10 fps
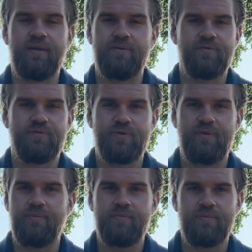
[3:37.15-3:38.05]
Это вот все
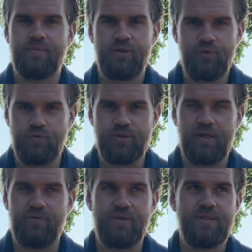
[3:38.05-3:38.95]
вам не нужно
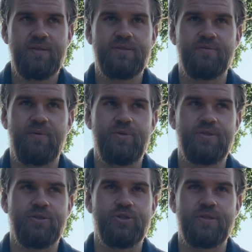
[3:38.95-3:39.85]
явно делать в
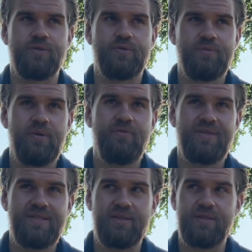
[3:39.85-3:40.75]
обыденной жизни, но тем не менее вы
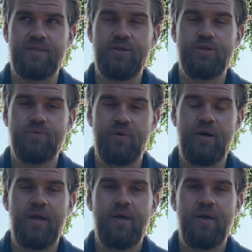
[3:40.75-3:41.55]
делаете. Для чего?